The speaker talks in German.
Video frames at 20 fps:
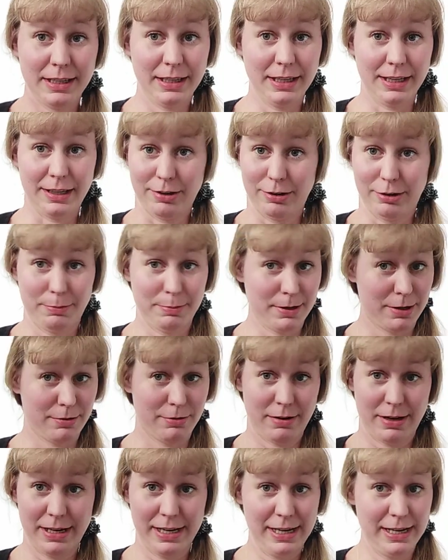Ich habe auch
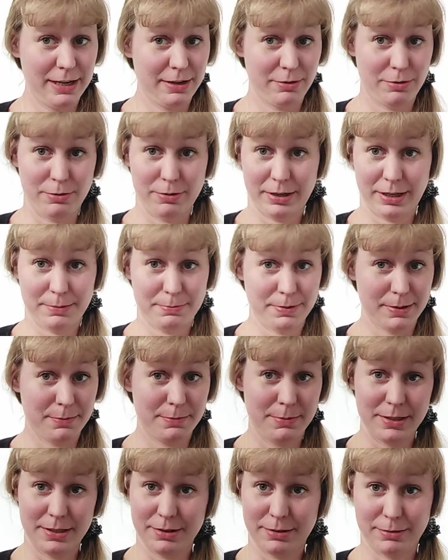keine Liköre bei
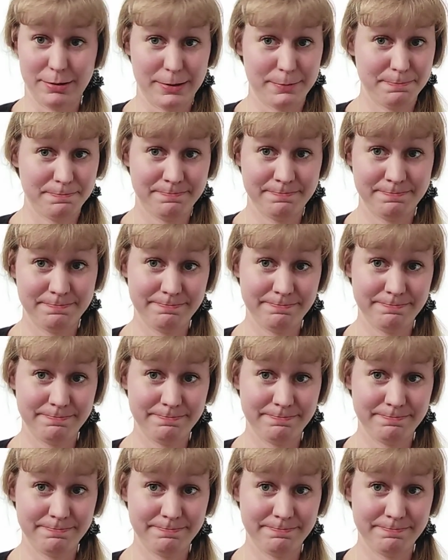mir daheim.